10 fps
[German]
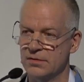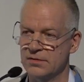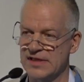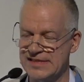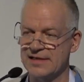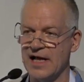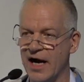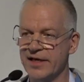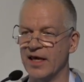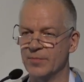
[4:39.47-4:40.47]
das
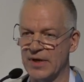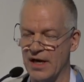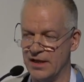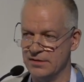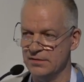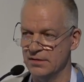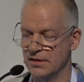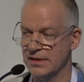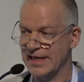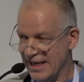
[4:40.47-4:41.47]
Signal geben kann,
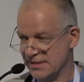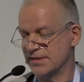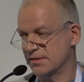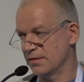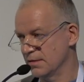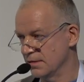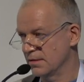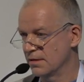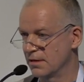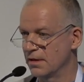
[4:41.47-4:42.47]
jetzt
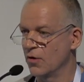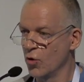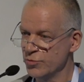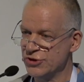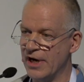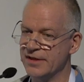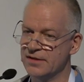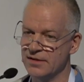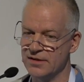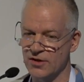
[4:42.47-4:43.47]

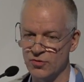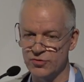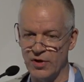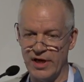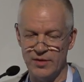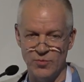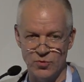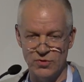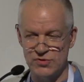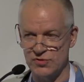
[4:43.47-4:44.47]
umschalten in den kulturellen
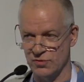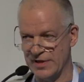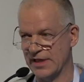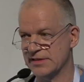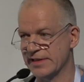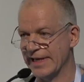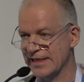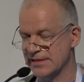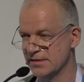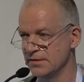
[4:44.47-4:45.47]
Modus und jetzt
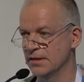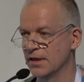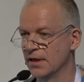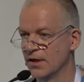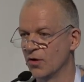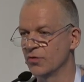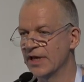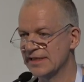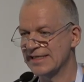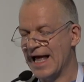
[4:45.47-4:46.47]
lesen und
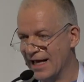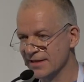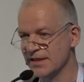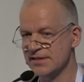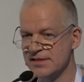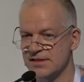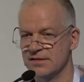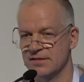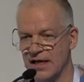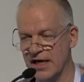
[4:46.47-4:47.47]
jetzt anders
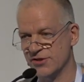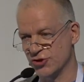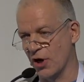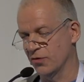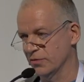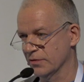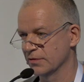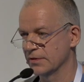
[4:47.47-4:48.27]
als schauen.